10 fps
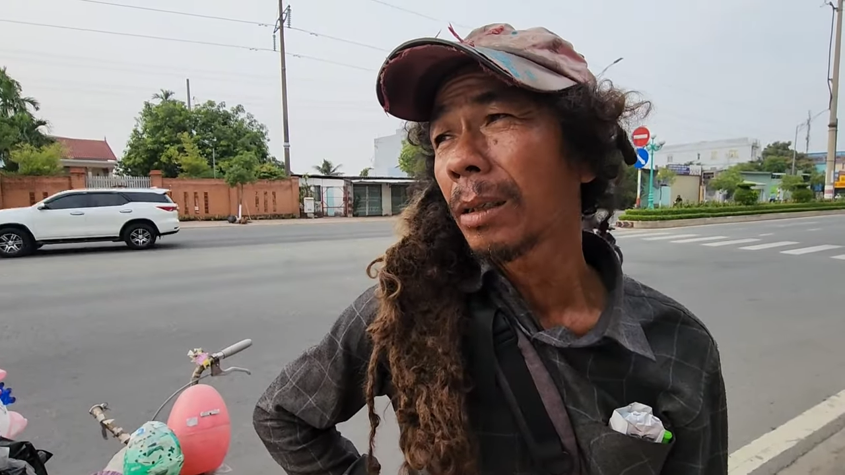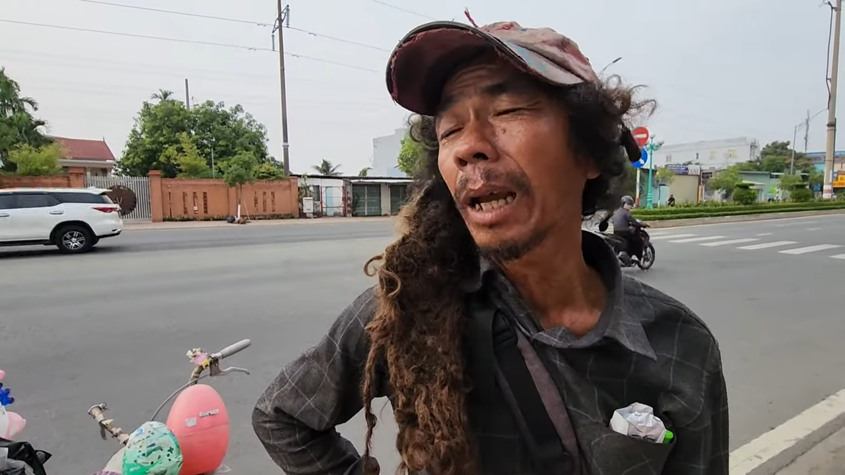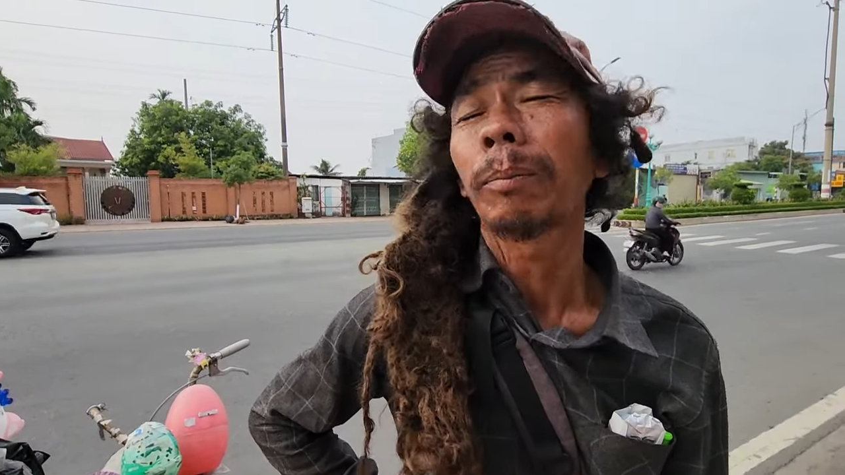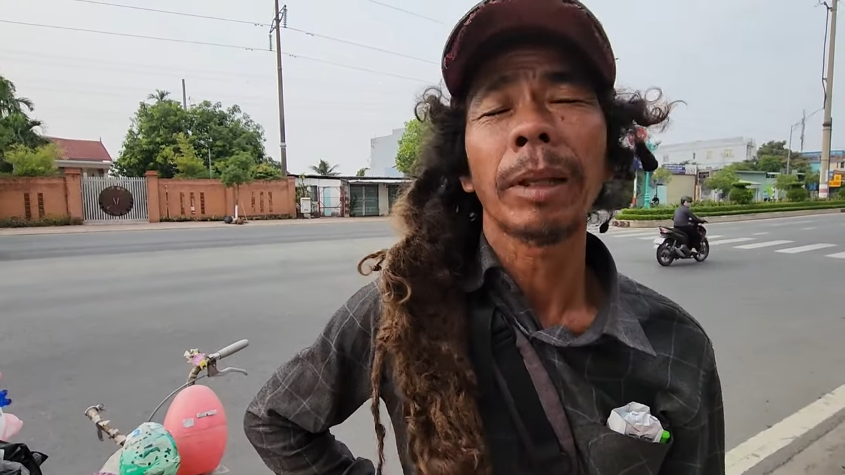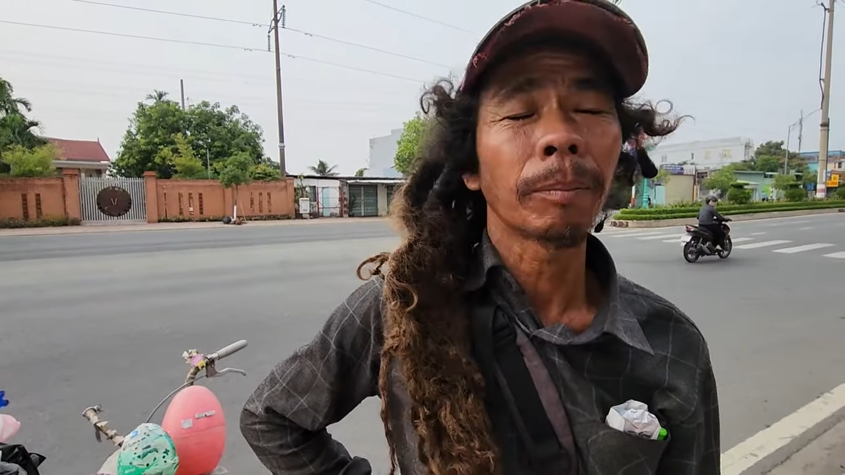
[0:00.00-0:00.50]

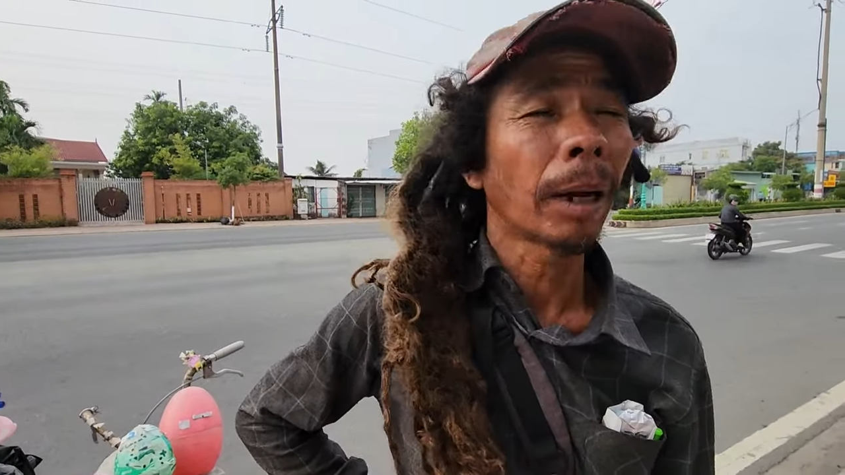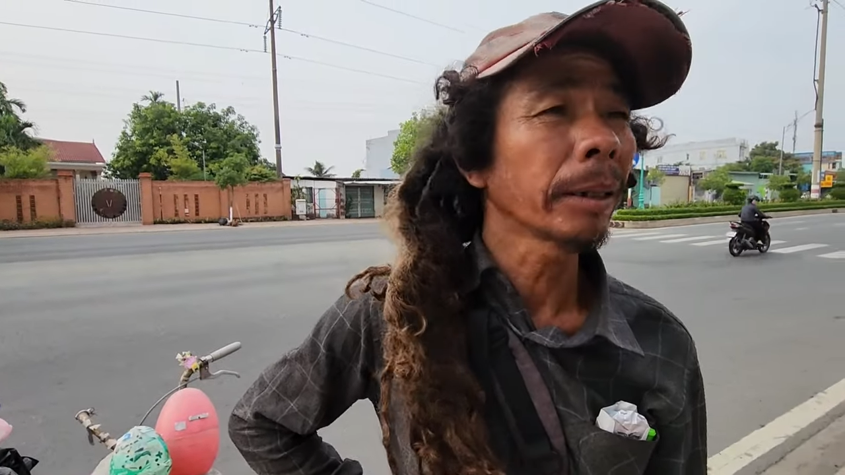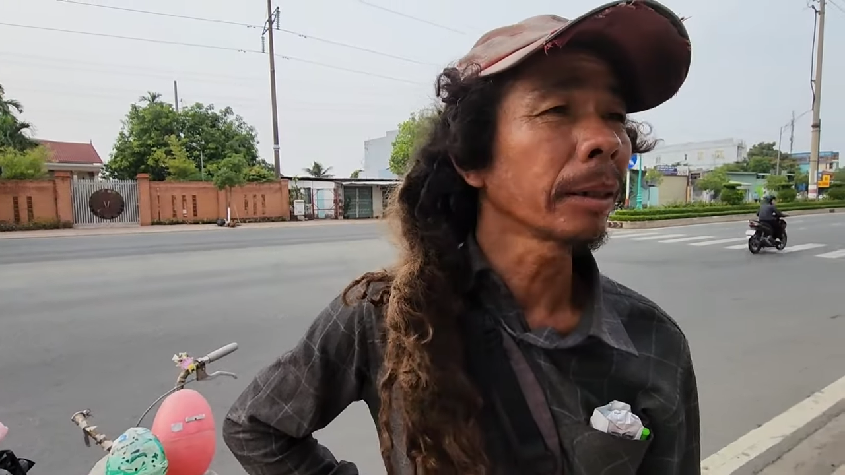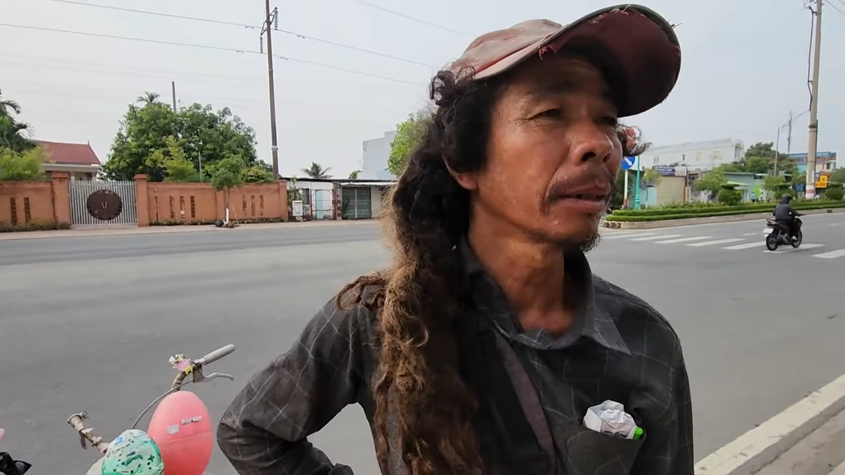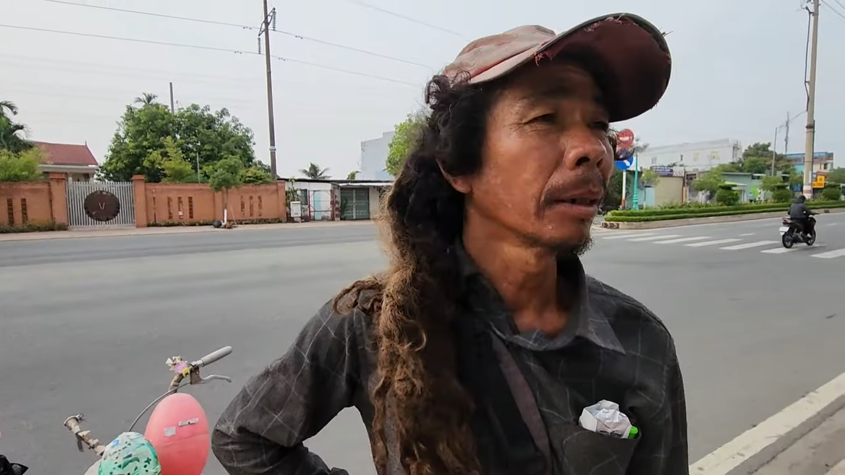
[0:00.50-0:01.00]
trăm trăm mấy
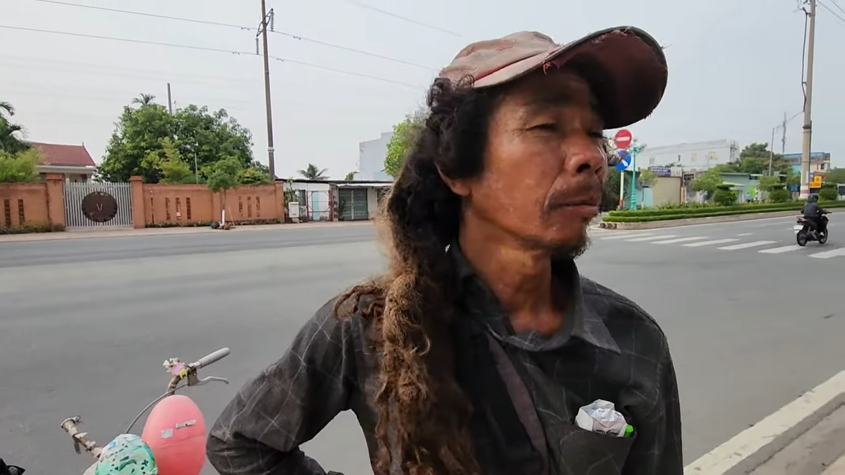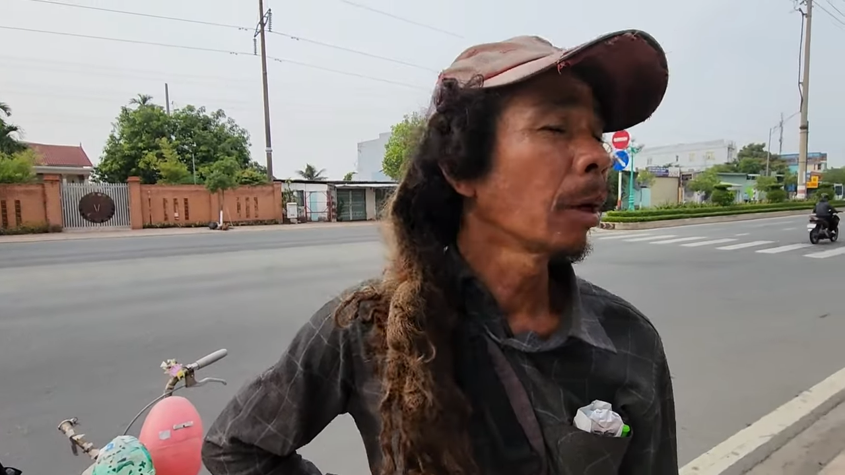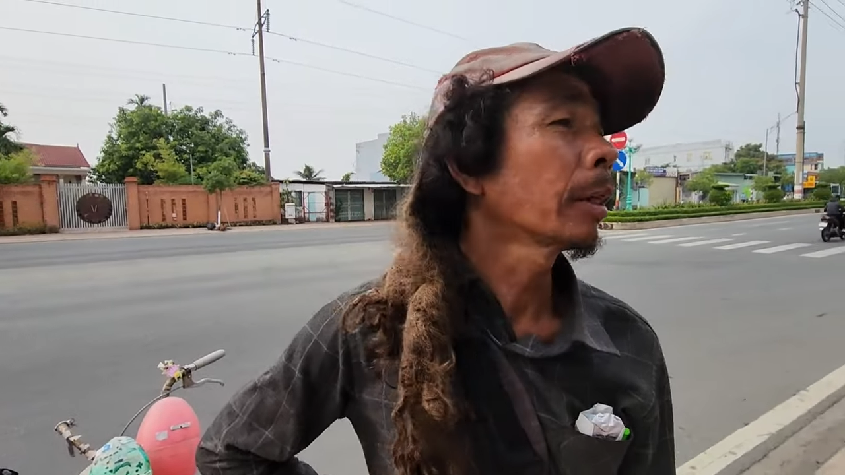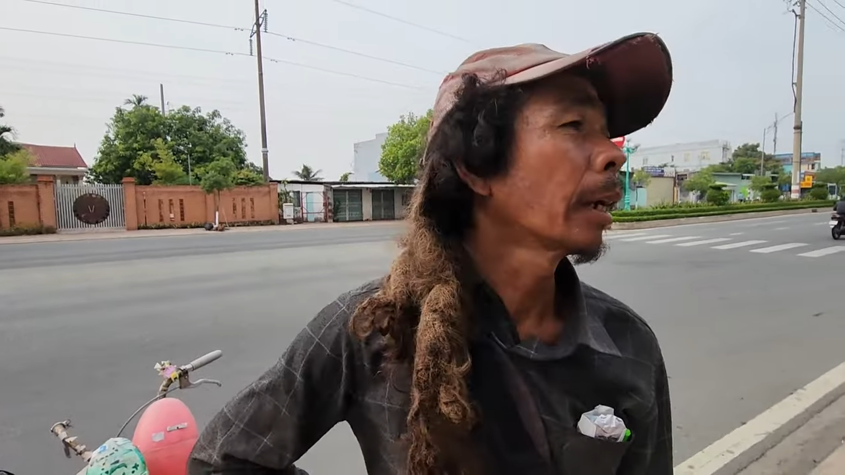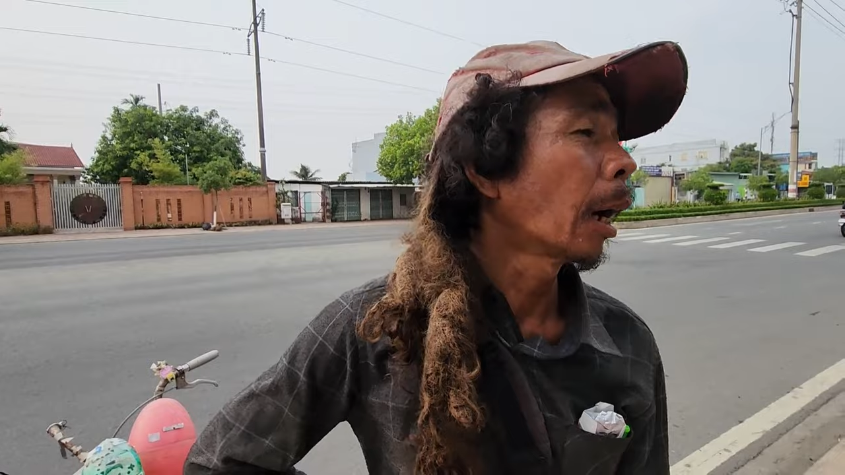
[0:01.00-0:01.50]
trăm
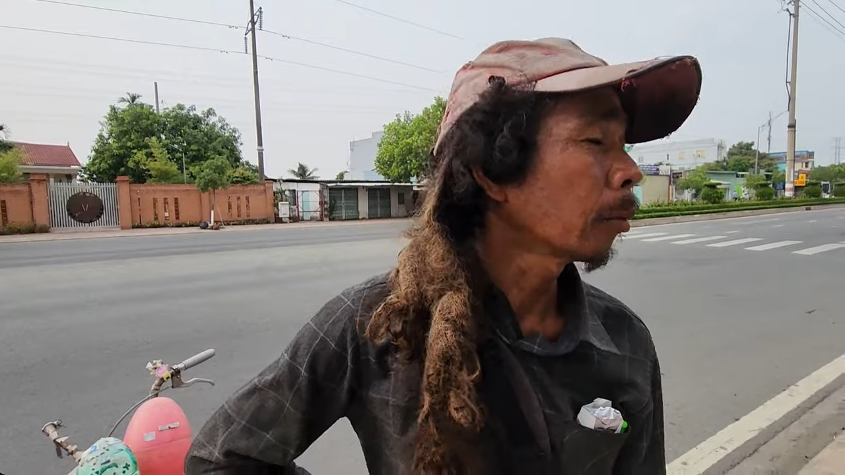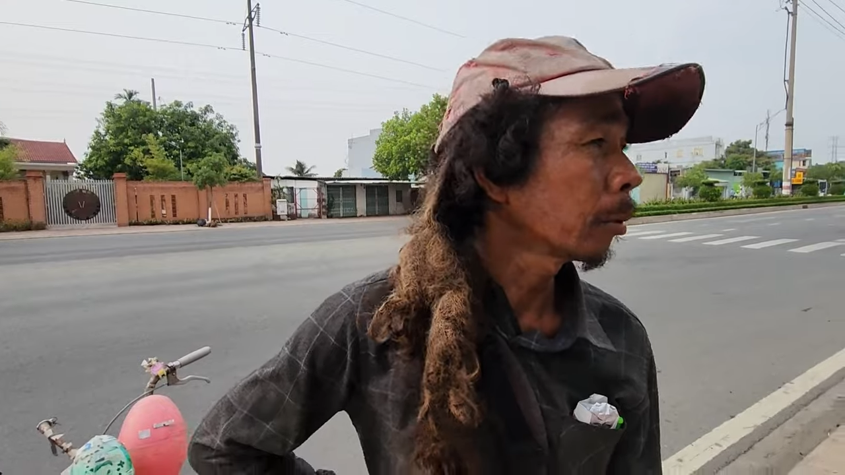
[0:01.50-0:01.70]
gì không